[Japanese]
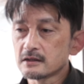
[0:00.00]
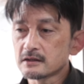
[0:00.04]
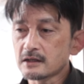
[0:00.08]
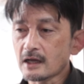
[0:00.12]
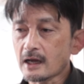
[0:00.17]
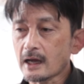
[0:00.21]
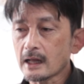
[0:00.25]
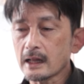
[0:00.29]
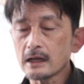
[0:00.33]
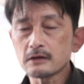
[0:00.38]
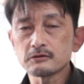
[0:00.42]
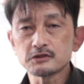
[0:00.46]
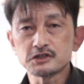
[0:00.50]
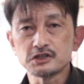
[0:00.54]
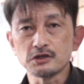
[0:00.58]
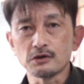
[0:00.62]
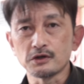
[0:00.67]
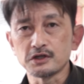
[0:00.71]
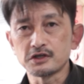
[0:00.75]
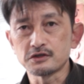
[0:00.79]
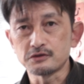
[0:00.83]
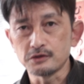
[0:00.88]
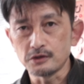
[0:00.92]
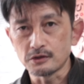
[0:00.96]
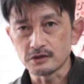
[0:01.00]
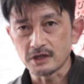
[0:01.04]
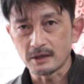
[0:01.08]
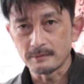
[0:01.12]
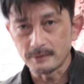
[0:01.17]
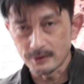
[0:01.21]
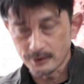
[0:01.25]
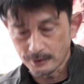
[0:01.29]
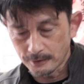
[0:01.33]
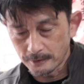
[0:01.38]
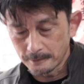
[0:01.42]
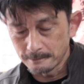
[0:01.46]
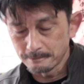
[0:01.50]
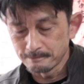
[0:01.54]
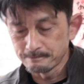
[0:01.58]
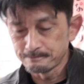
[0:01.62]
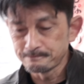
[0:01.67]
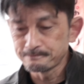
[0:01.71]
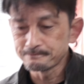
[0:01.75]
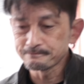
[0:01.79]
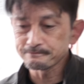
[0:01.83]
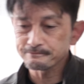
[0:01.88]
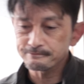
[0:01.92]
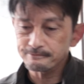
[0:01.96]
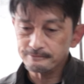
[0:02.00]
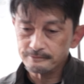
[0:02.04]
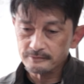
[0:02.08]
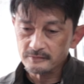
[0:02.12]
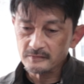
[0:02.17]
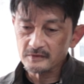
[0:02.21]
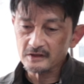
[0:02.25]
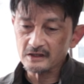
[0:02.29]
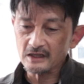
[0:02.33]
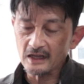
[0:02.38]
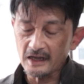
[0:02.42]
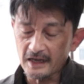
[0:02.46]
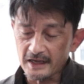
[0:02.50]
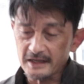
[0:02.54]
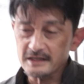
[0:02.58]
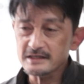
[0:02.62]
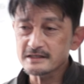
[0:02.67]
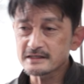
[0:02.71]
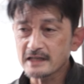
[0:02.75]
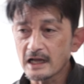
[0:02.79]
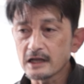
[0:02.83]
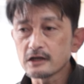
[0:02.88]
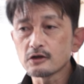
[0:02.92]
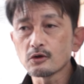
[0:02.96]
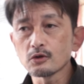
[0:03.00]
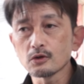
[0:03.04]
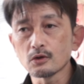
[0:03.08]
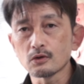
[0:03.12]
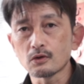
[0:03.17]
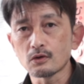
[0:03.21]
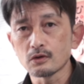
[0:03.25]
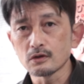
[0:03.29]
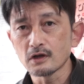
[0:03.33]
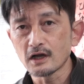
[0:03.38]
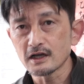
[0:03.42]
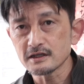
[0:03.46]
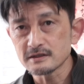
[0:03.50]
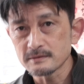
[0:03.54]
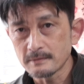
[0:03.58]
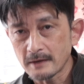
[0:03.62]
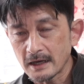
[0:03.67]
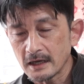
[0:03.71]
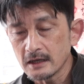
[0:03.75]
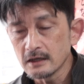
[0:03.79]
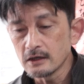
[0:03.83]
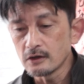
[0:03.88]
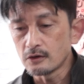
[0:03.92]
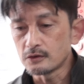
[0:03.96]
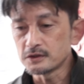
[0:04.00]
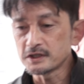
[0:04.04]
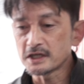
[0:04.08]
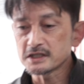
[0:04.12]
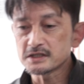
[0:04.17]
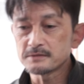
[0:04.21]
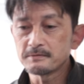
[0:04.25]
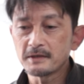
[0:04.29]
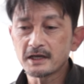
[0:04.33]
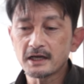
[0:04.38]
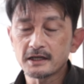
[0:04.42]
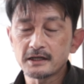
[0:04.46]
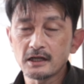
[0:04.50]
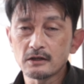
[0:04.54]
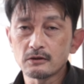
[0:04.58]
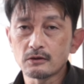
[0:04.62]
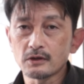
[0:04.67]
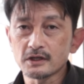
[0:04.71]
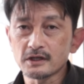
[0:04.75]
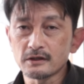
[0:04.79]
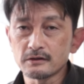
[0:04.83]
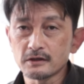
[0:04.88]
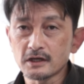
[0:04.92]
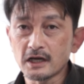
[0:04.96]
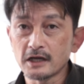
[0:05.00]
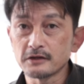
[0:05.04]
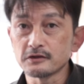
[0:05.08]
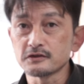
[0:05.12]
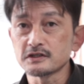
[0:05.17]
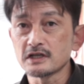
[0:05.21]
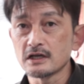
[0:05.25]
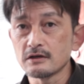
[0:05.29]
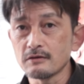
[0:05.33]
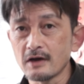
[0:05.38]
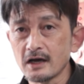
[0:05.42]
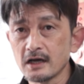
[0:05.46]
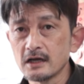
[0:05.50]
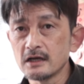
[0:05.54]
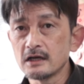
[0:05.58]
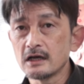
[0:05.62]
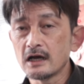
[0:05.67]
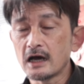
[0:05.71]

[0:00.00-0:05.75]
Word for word: 宝くじを引くようなもの、はい、サイコロを転がせば同じ目が出る可能性は